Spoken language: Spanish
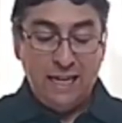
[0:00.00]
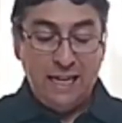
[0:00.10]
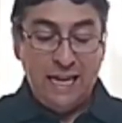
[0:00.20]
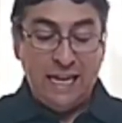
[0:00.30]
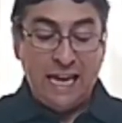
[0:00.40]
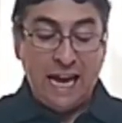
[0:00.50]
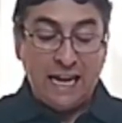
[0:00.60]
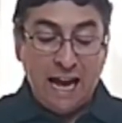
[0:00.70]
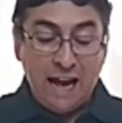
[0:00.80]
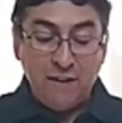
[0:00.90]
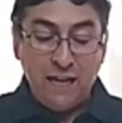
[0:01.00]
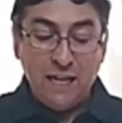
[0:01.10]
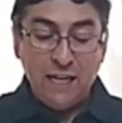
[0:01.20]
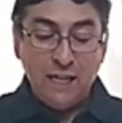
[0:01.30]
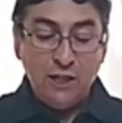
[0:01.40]
y que
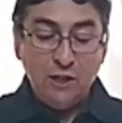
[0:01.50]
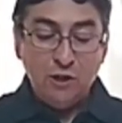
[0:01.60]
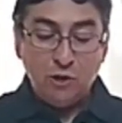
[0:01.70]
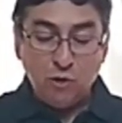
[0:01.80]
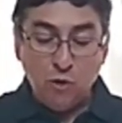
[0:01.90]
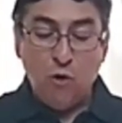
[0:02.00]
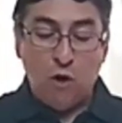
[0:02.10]
acabe su